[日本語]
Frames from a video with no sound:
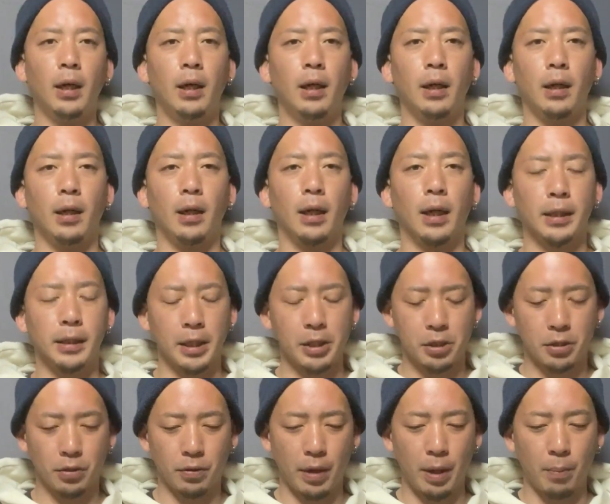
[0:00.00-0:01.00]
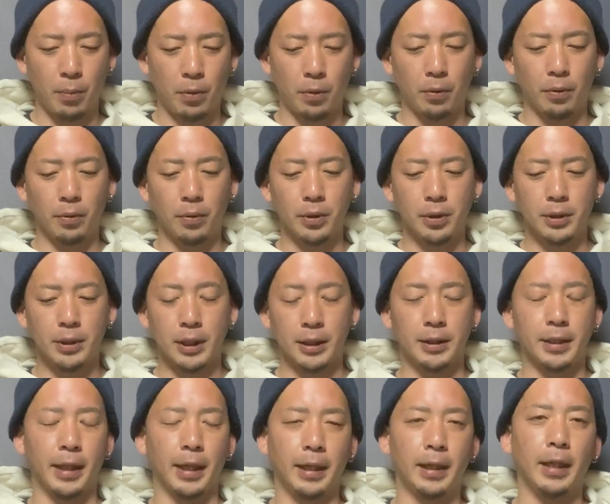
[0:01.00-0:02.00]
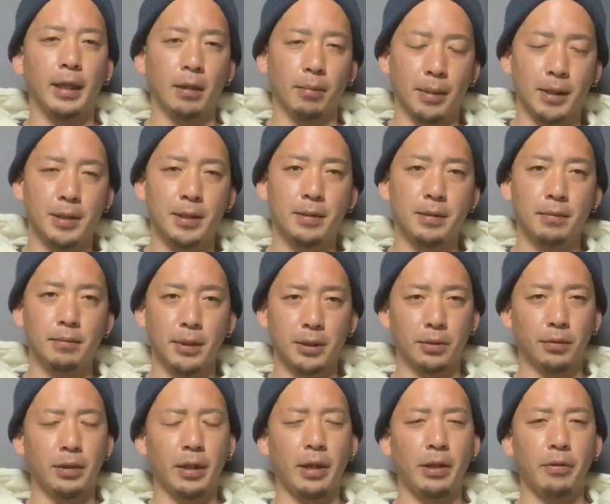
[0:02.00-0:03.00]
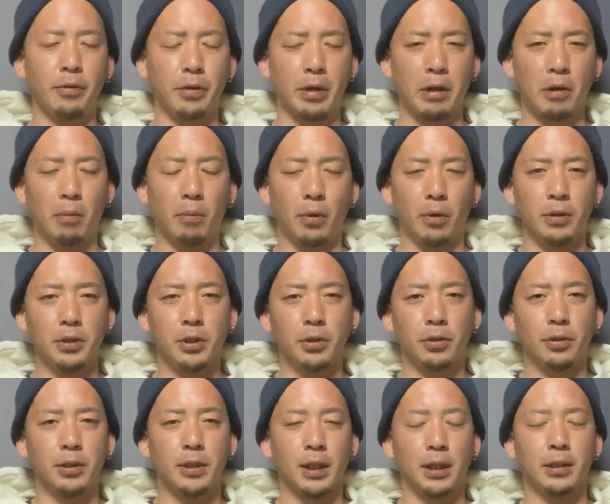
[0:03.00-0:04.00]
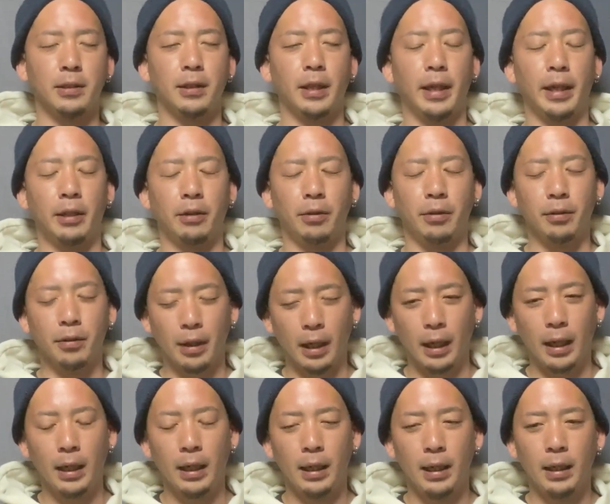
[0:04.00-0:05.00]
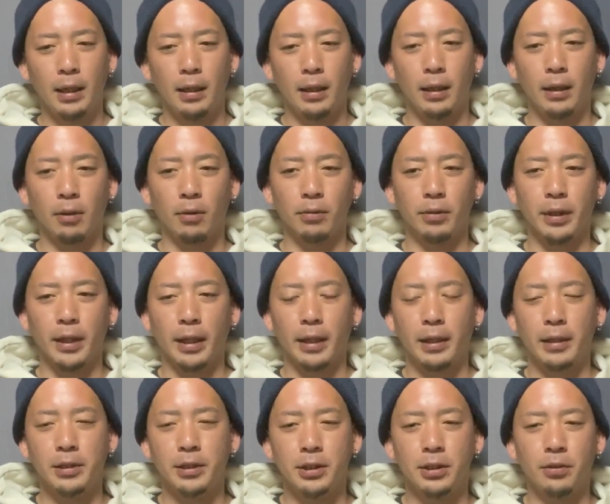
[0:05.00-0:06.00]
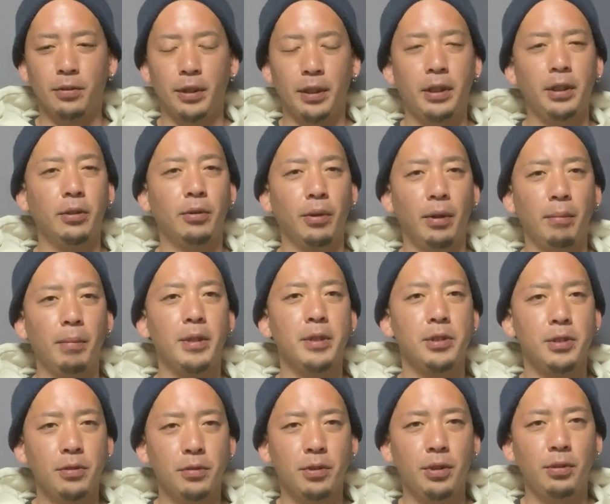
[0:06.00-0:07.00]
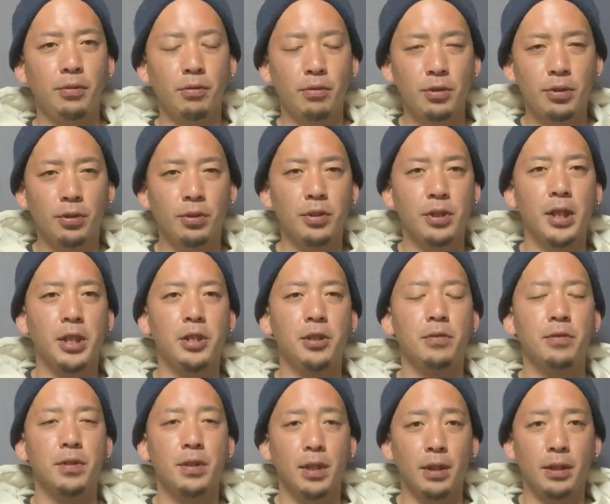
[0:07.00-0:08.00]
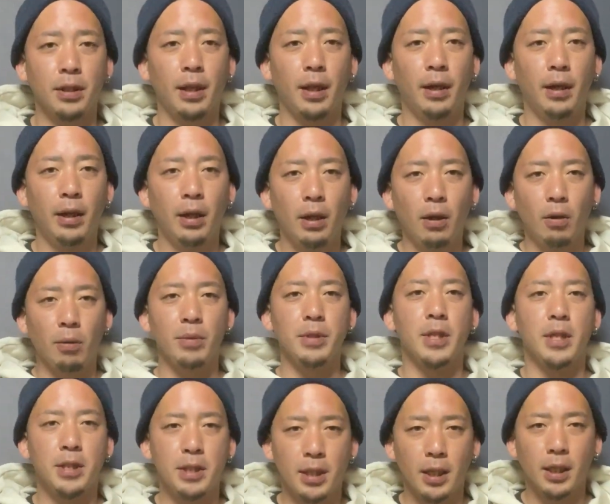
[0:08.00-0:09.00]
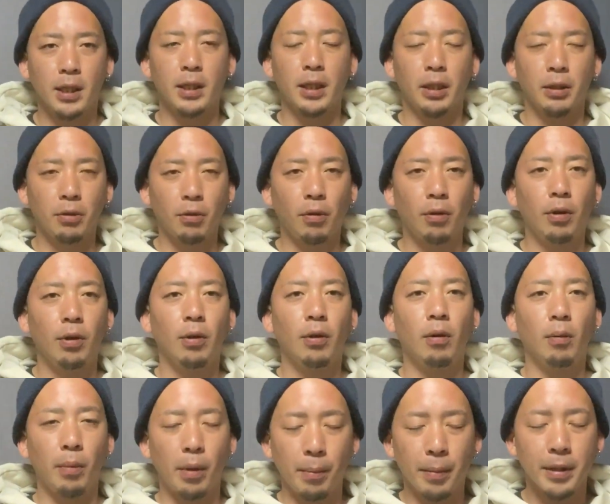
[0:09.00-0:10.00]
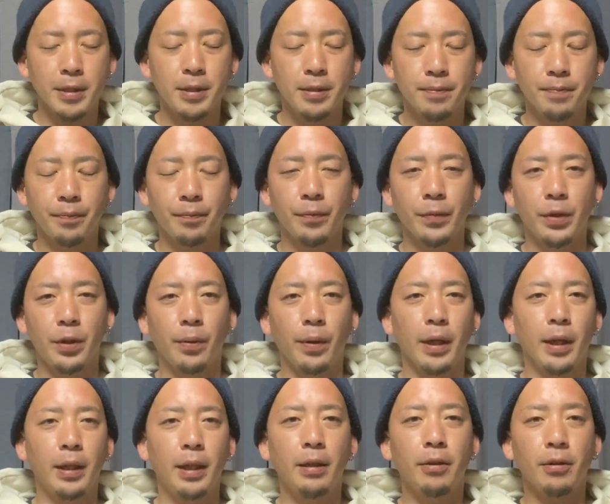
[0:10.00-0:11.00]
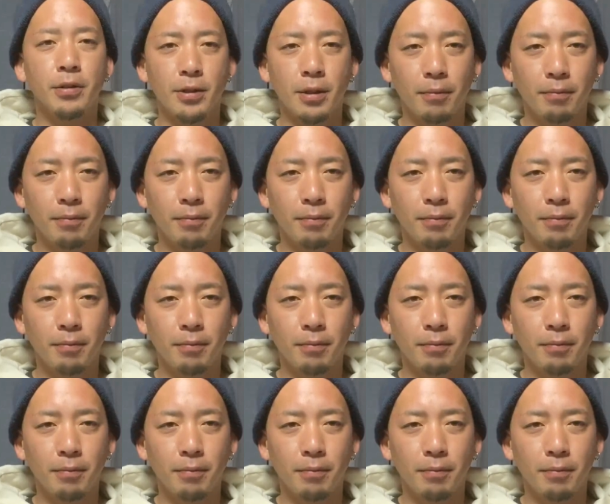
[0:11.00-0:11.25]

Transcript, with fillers: えー、形の絵も撮影ができます、まあ、そんなようなのもちょっと作例というか、えー、こんな感じの絵で撮れますよっていうのをちょっと写真を使ってお見せしていきたいと思いますというわけでどうぞ